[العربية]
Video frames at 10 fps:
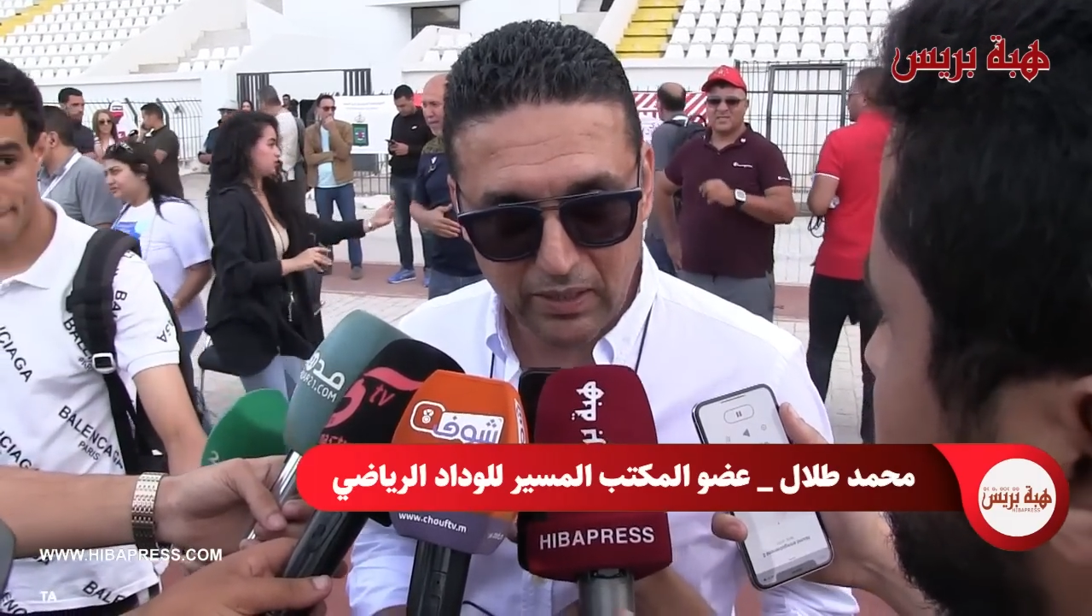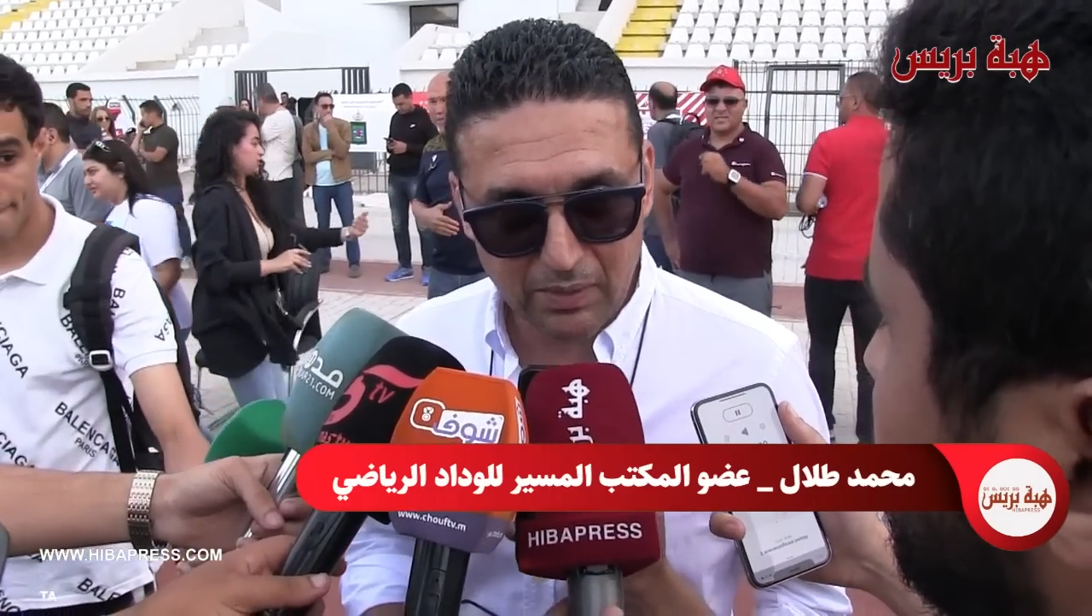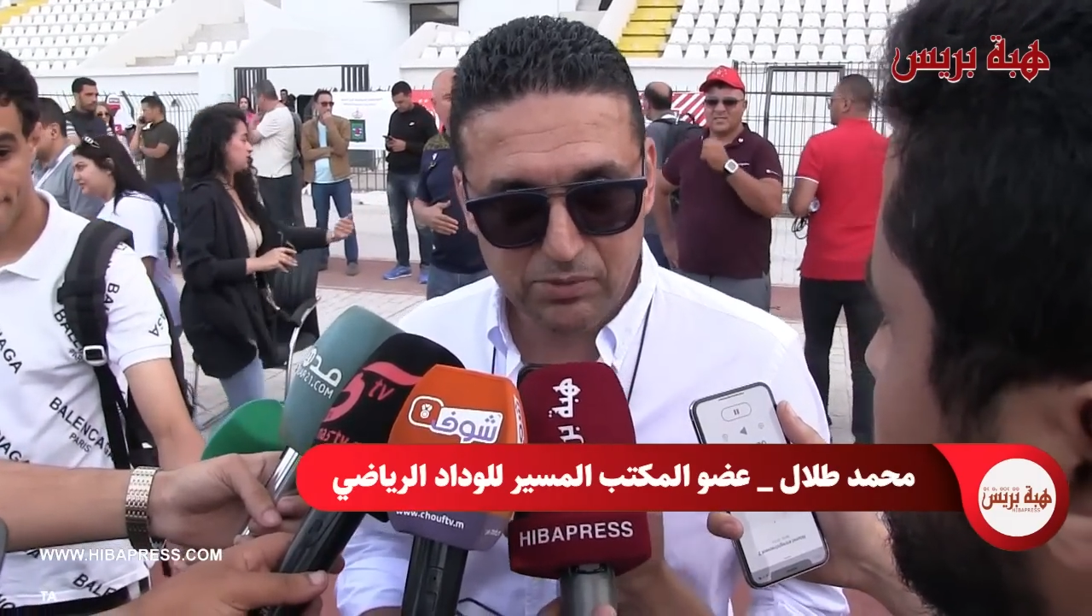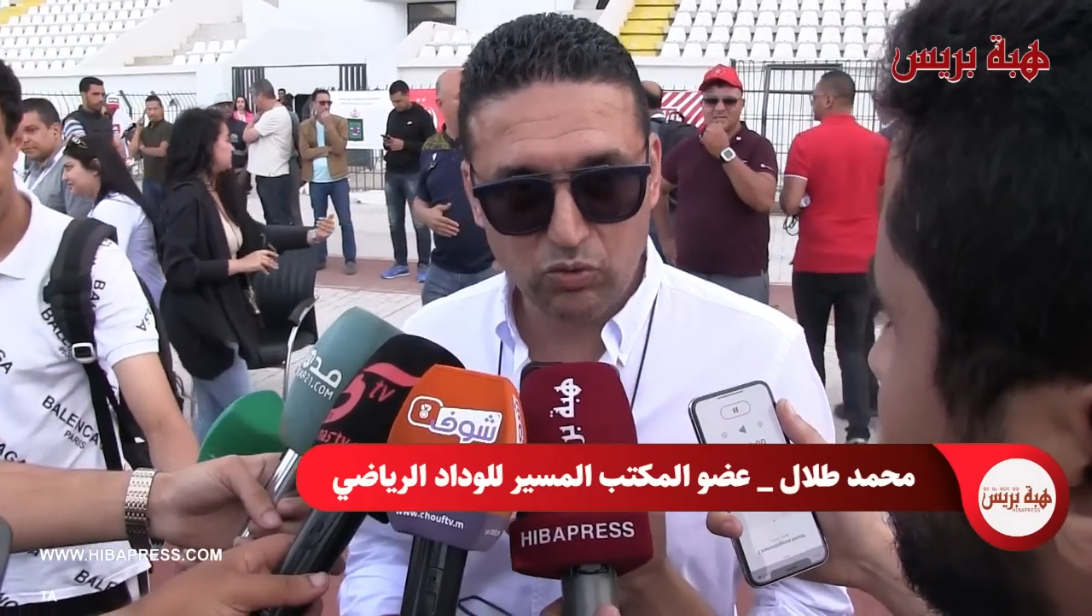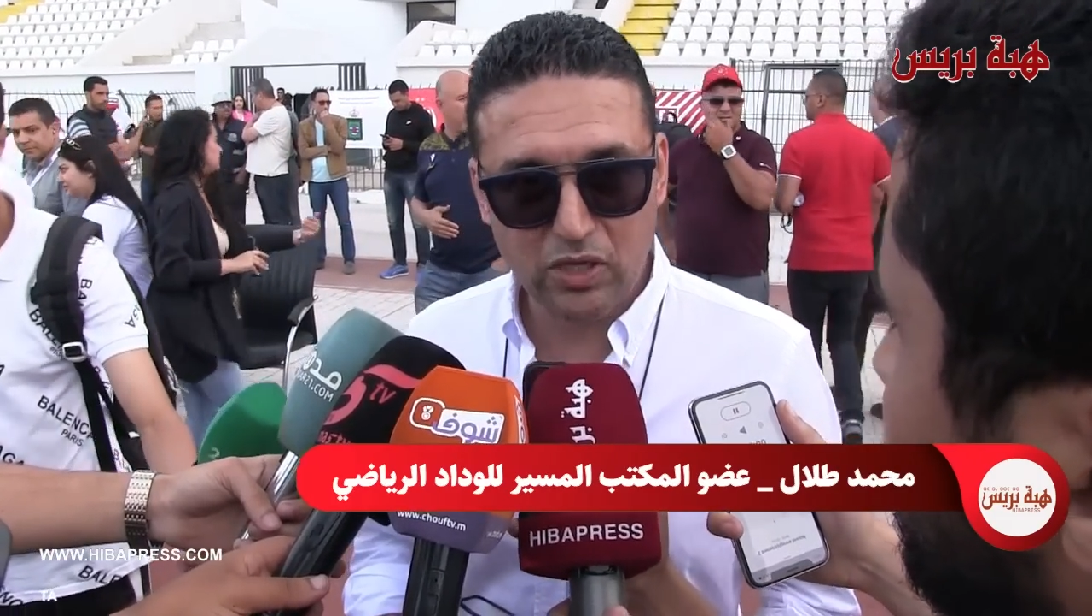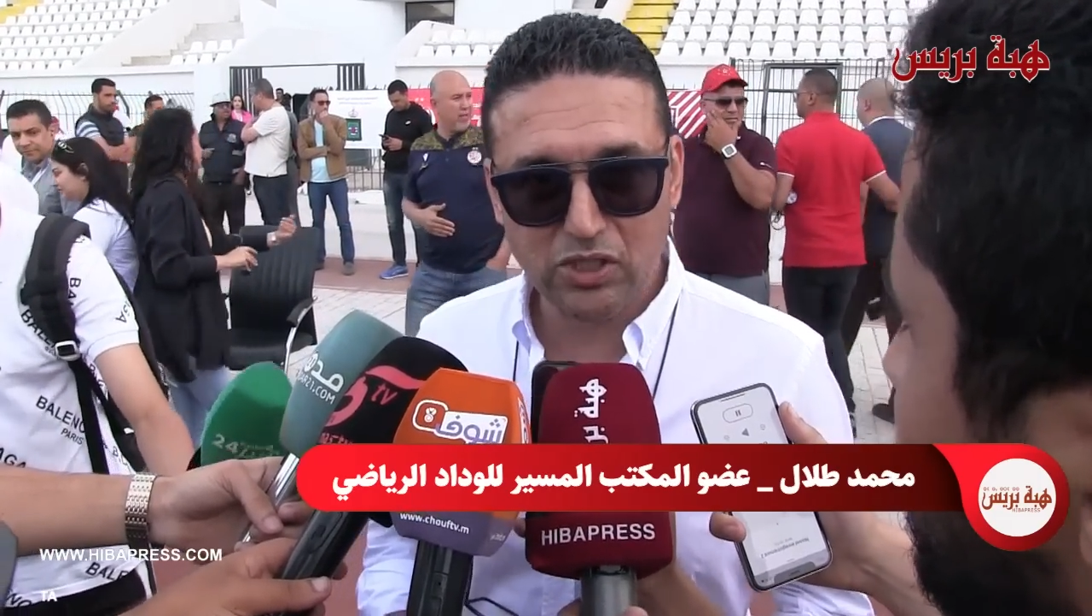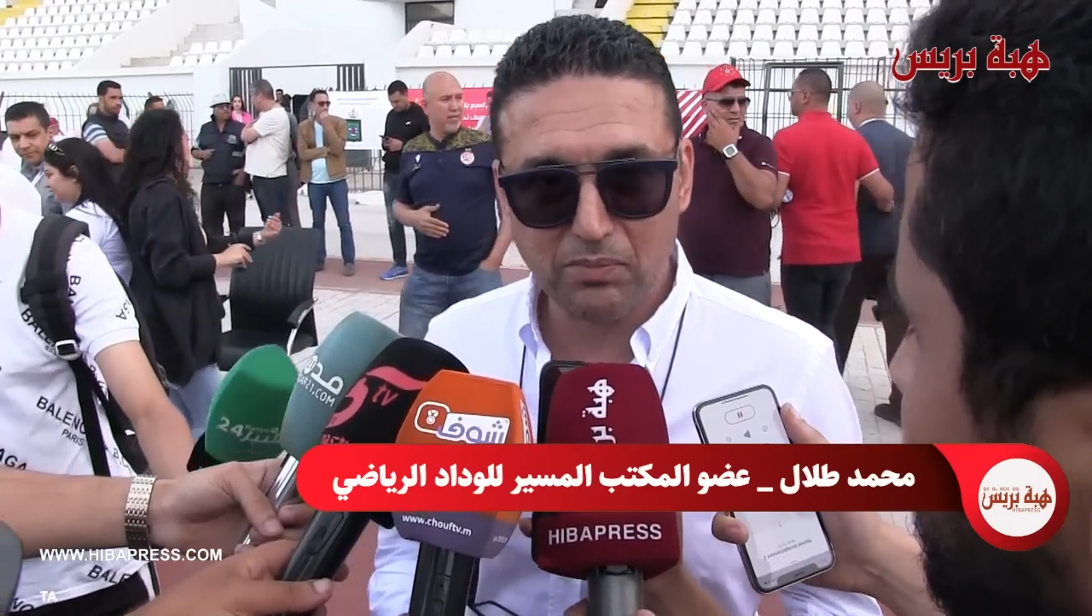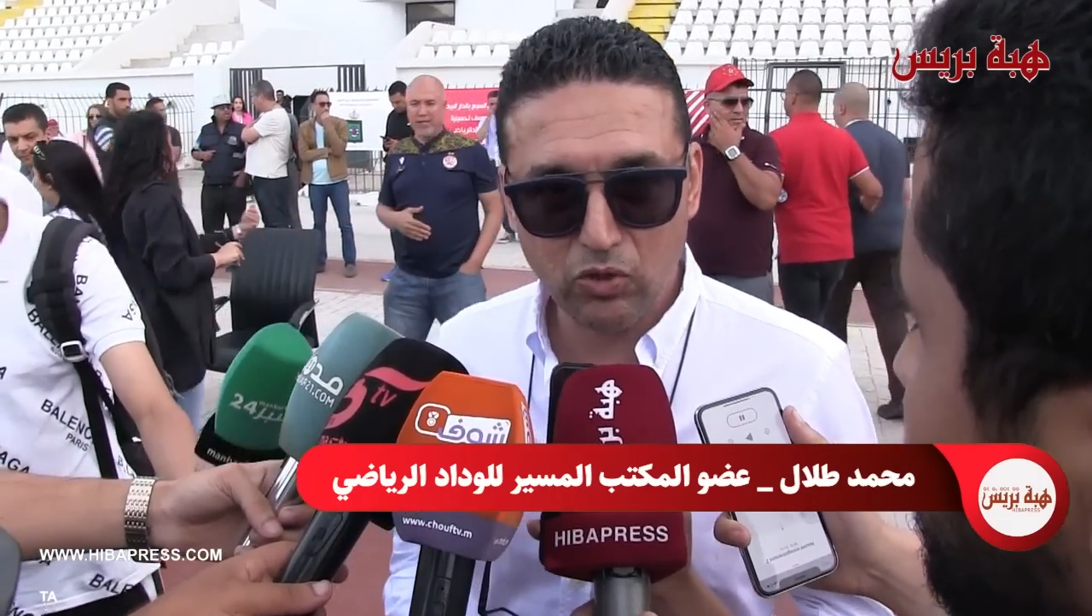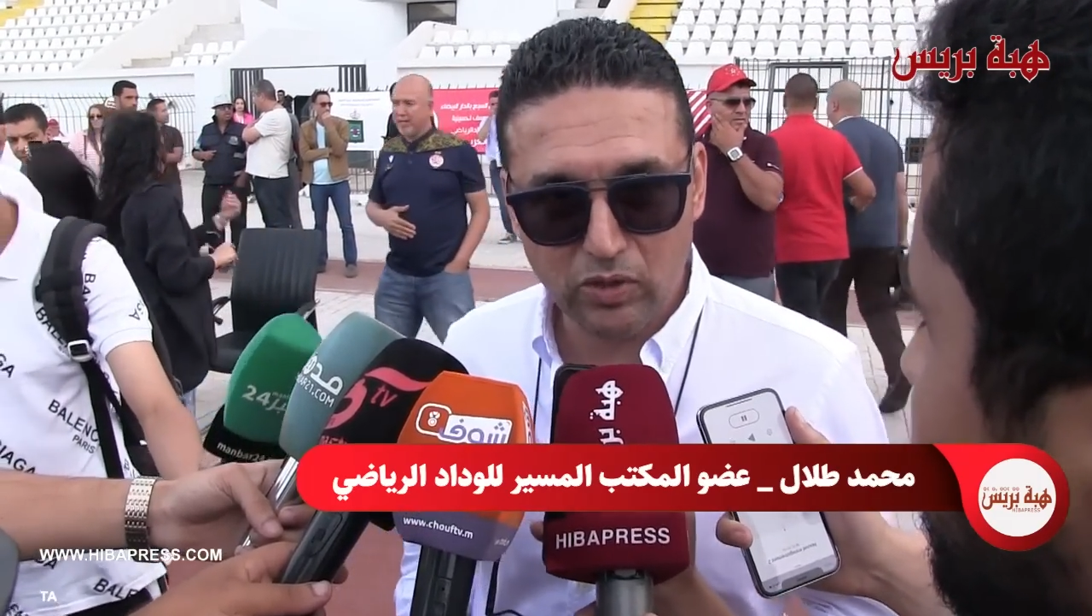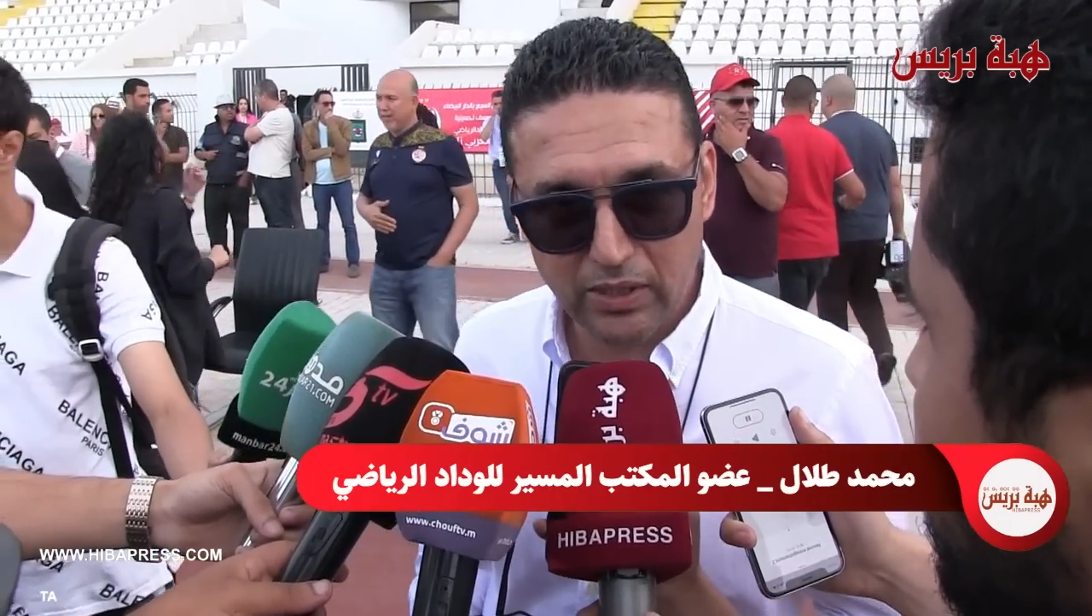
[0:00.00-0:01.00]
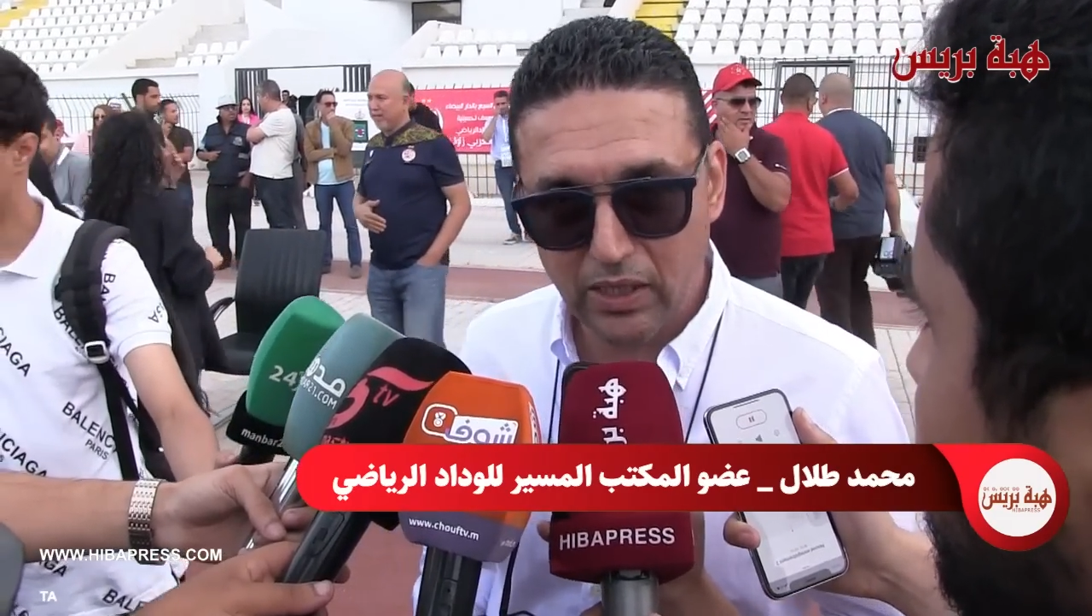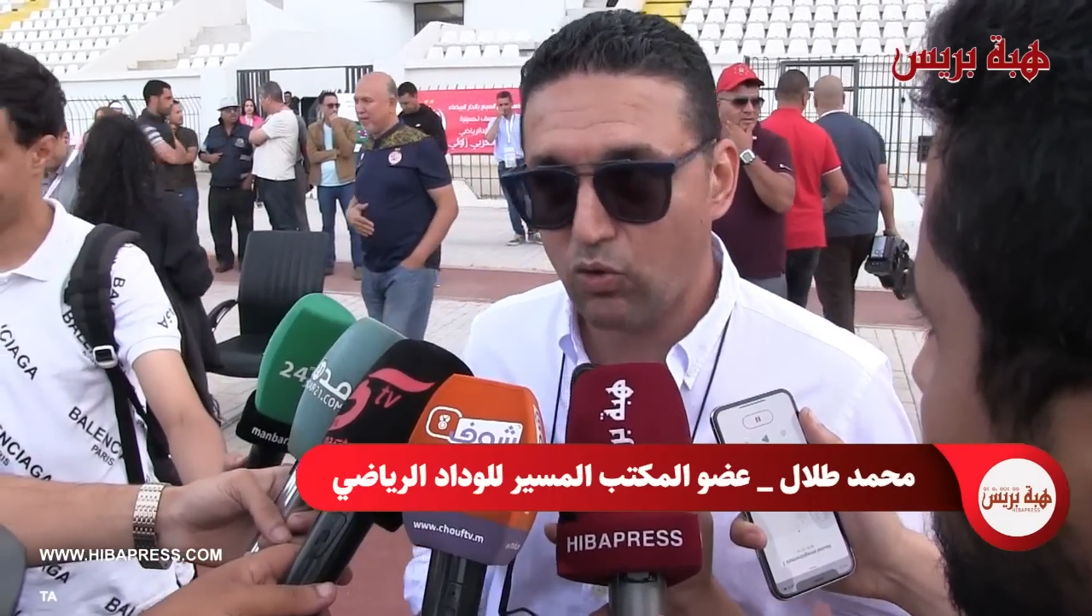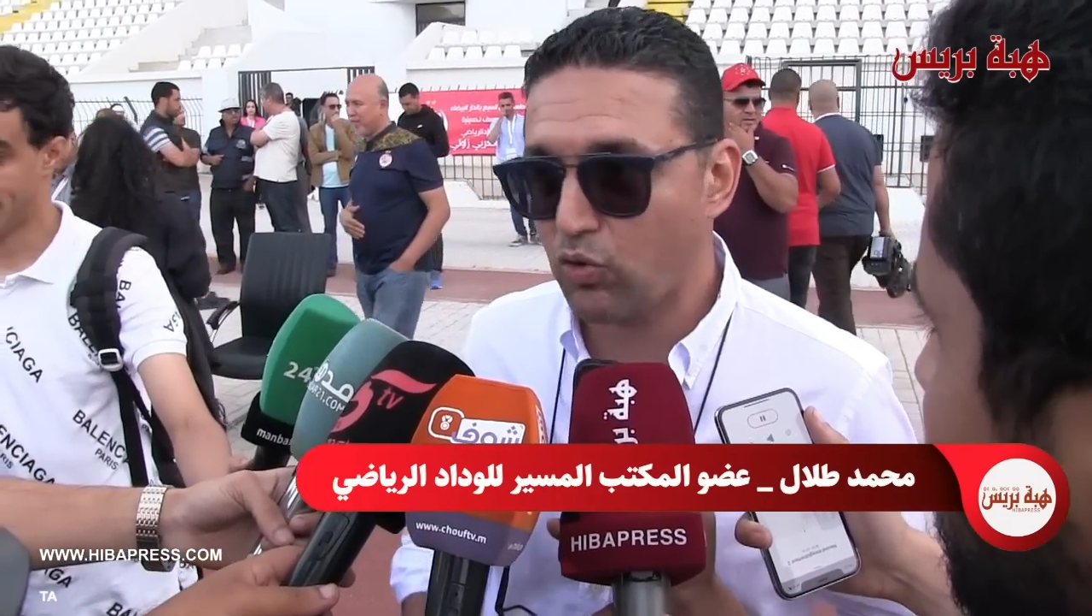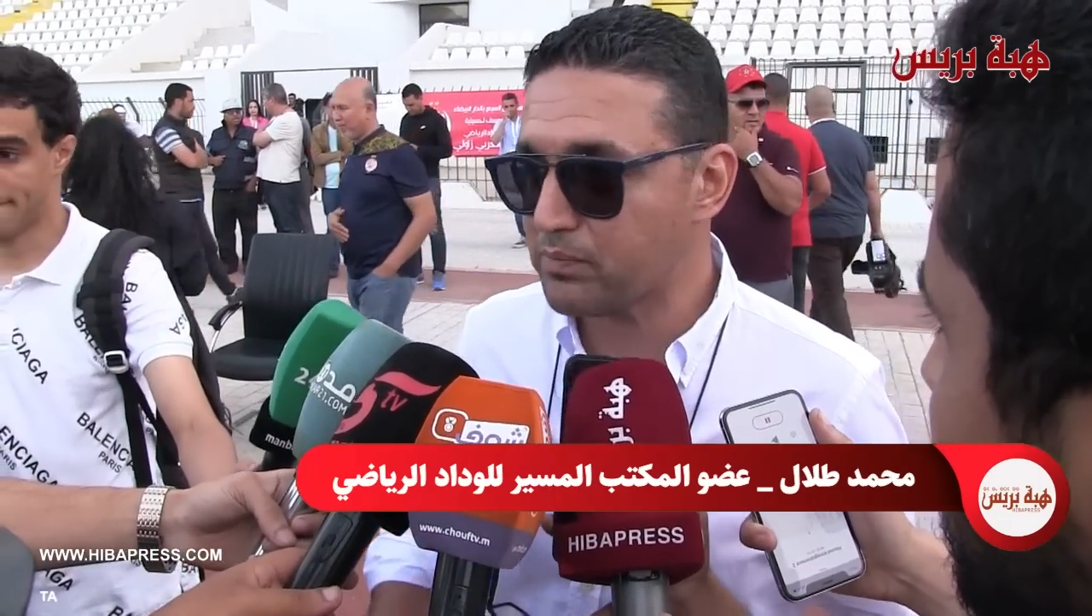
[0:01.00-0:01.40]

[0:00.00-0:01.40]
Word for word: الى 35 مليون هنا